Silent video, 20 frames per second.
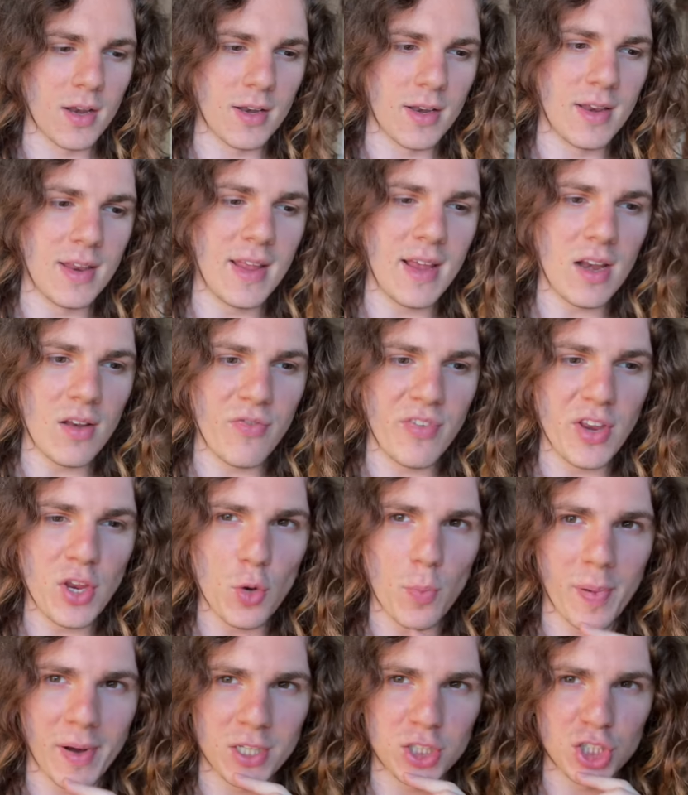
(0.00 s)
Nel
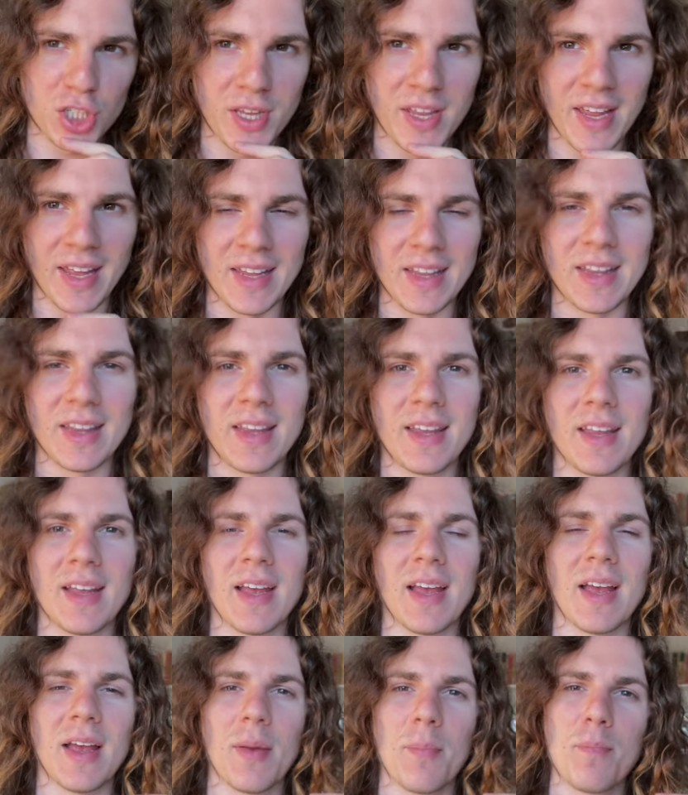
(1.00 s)
video
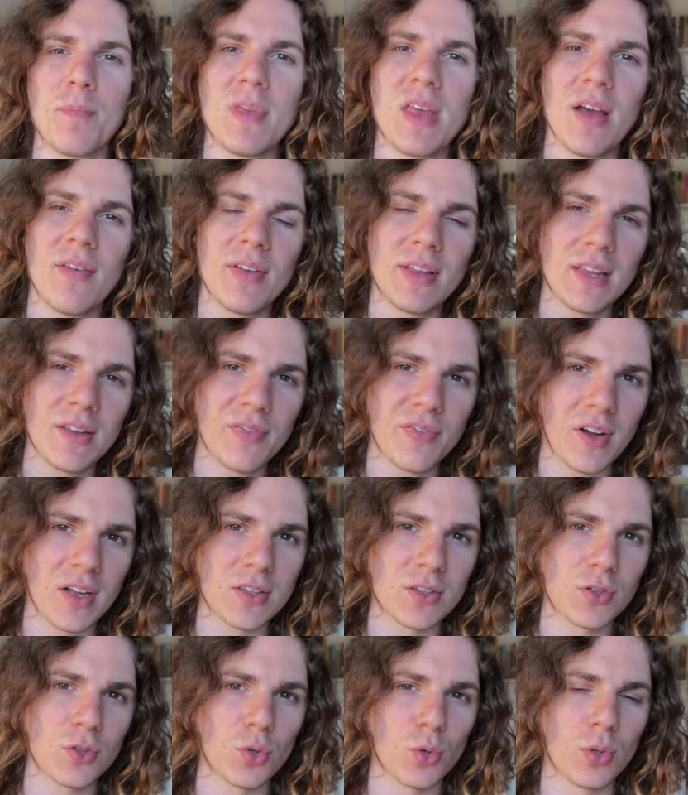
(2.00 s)
precedente mi avete
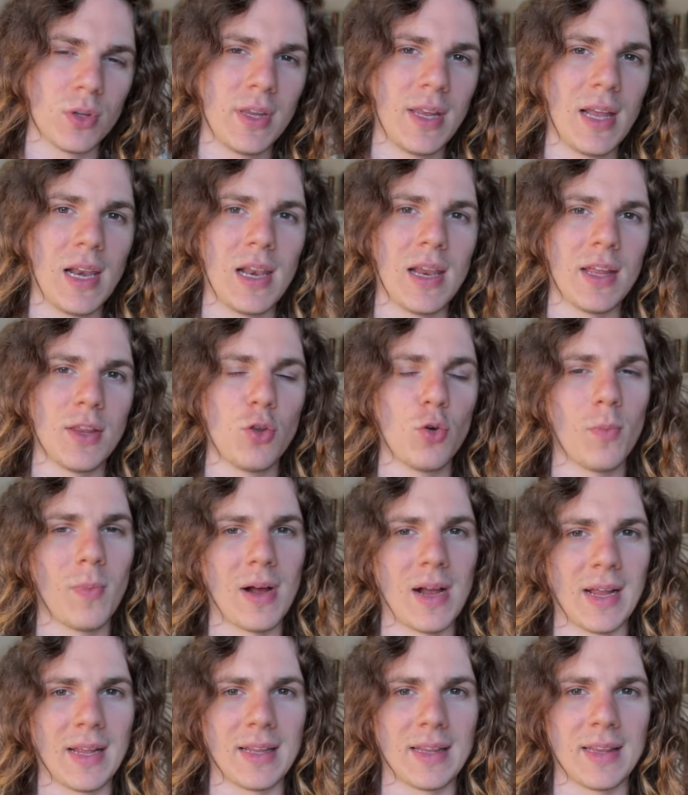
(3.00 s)
fatto delle
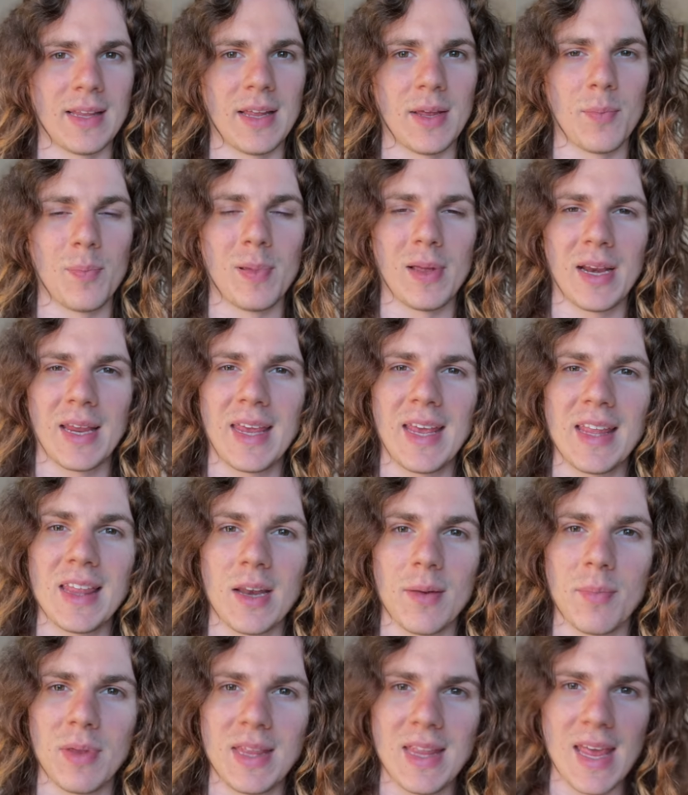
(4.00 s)
domande per
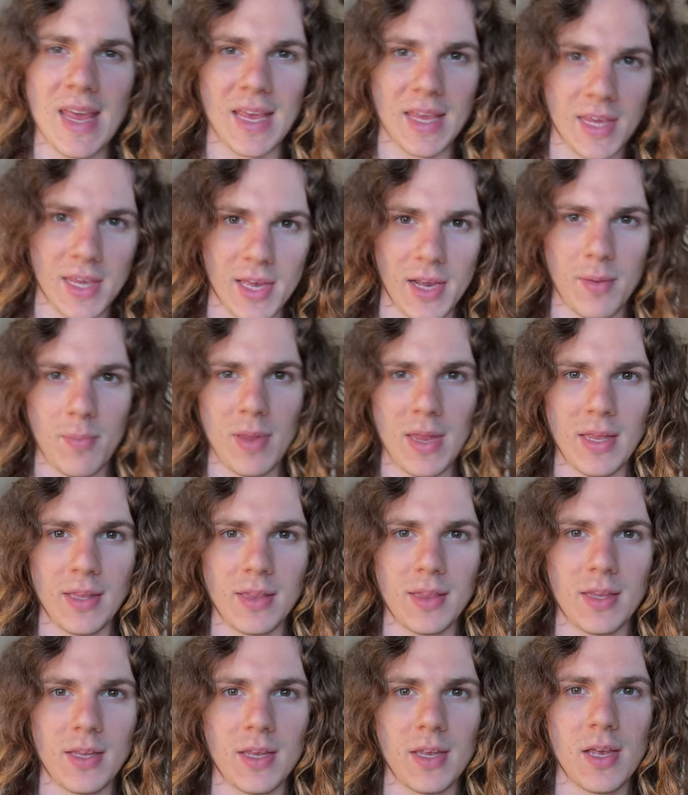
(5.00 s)
chiedermi dei
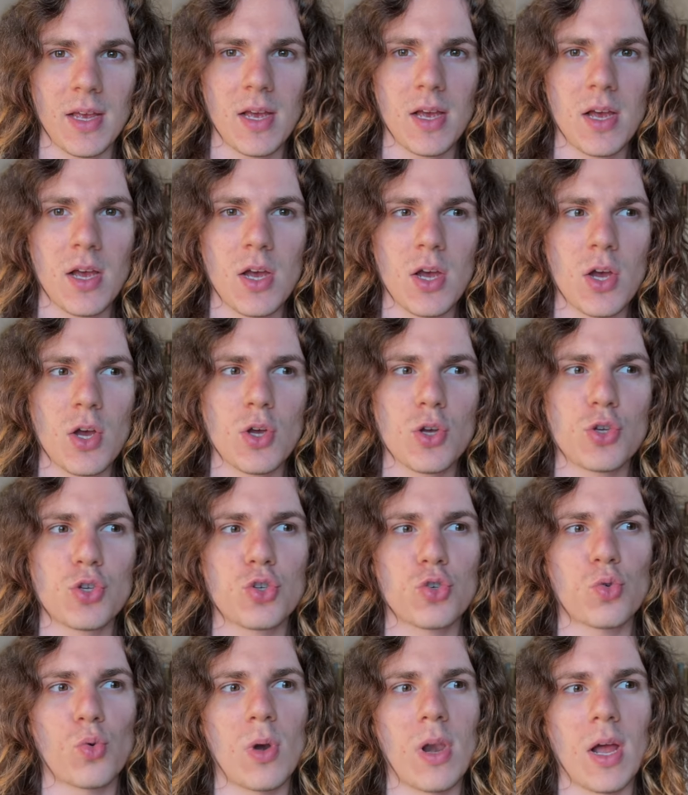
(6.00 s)
chiarimenti
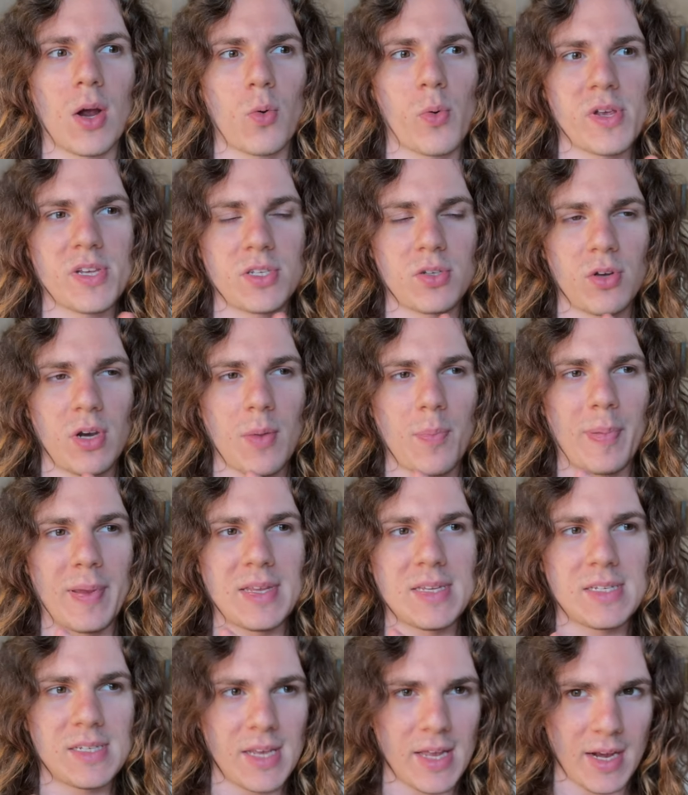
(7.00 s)
sulla questione
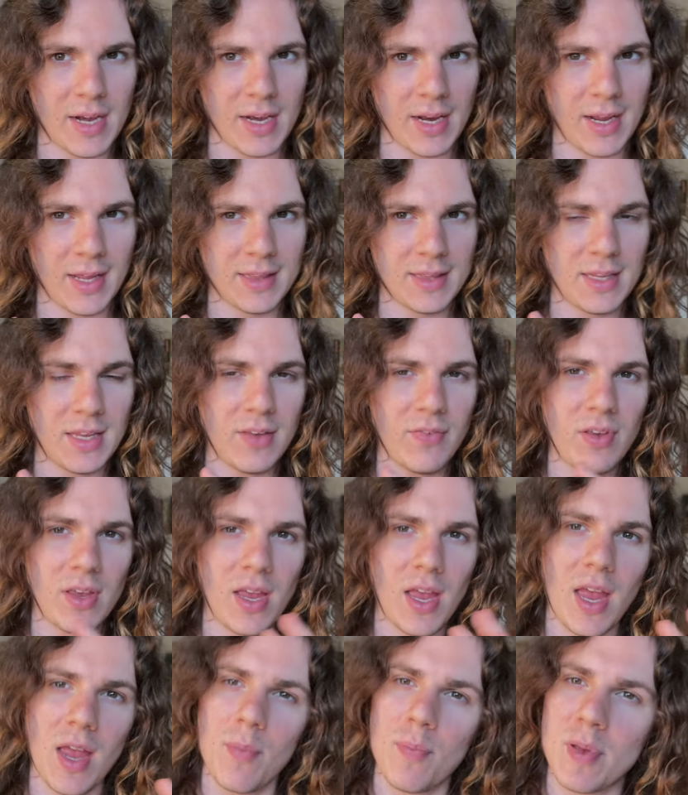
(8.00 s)
pensieri
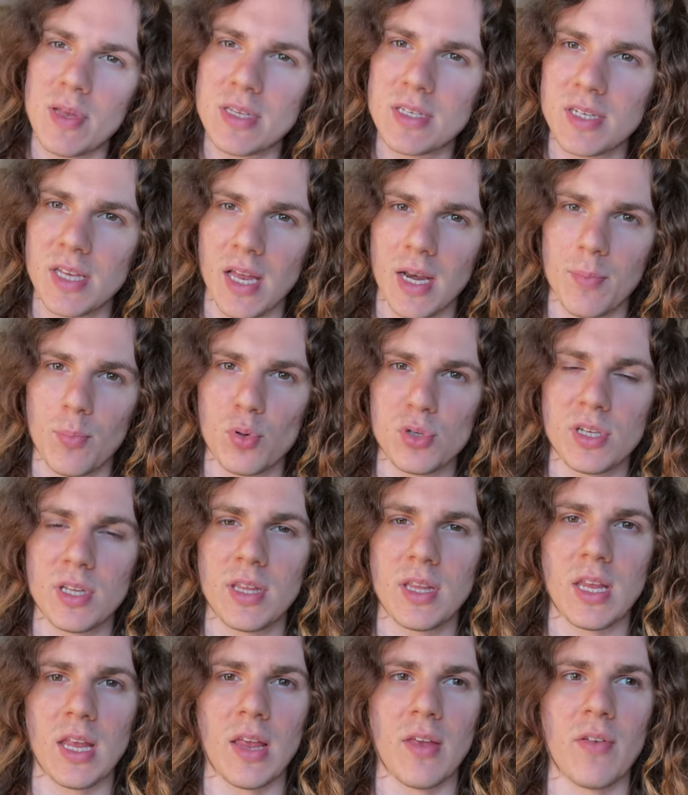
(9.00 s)
negativi e pensieri
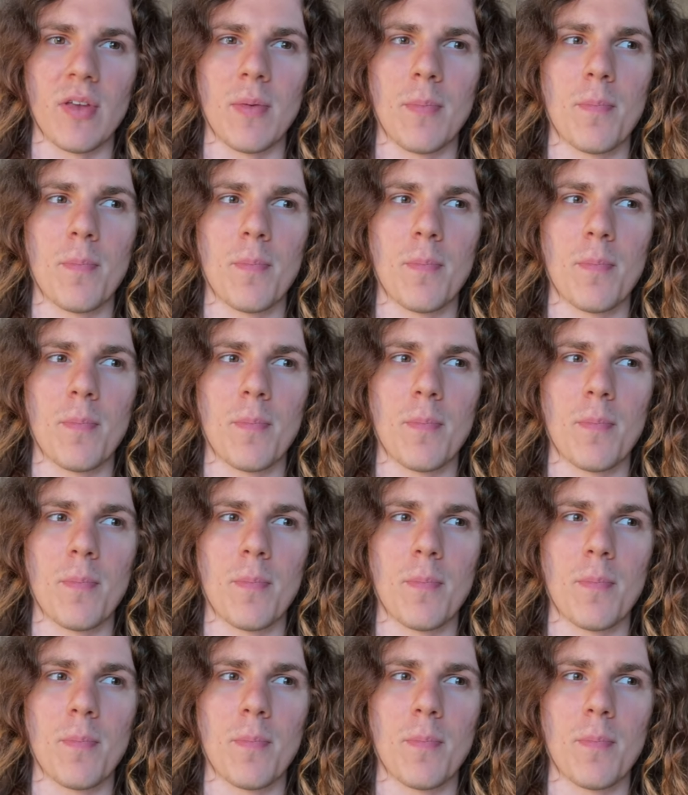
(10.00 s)
positivi.